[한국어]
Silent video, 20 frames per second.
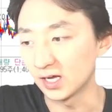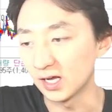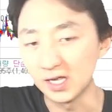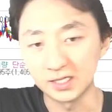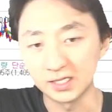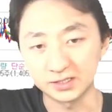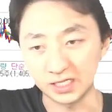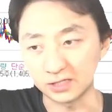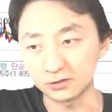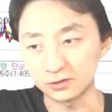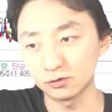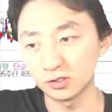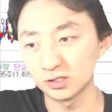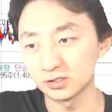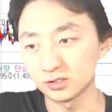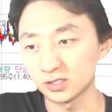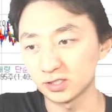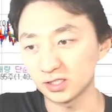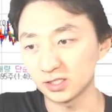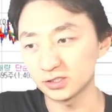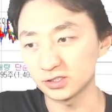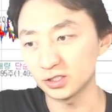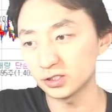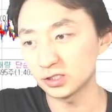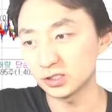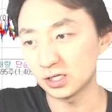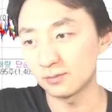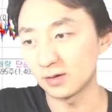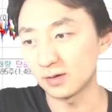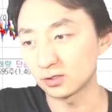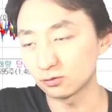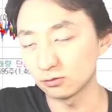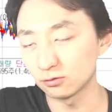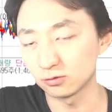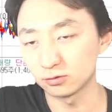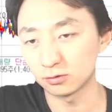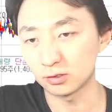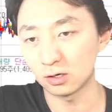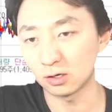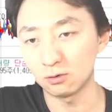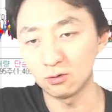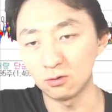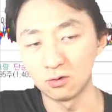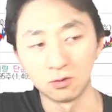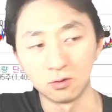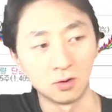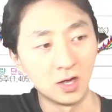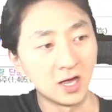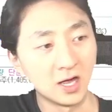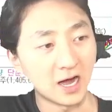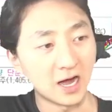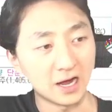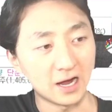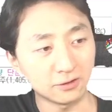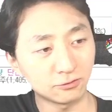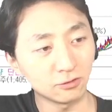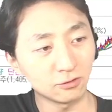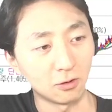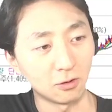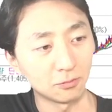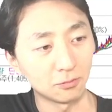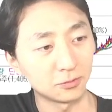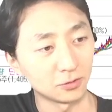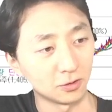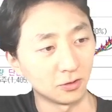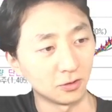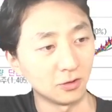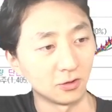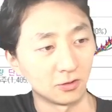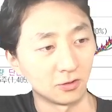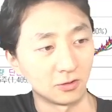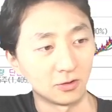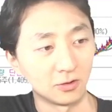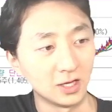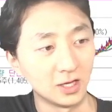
장중에는 제가 실시간 방송을 그렇다고 할 수가 없어.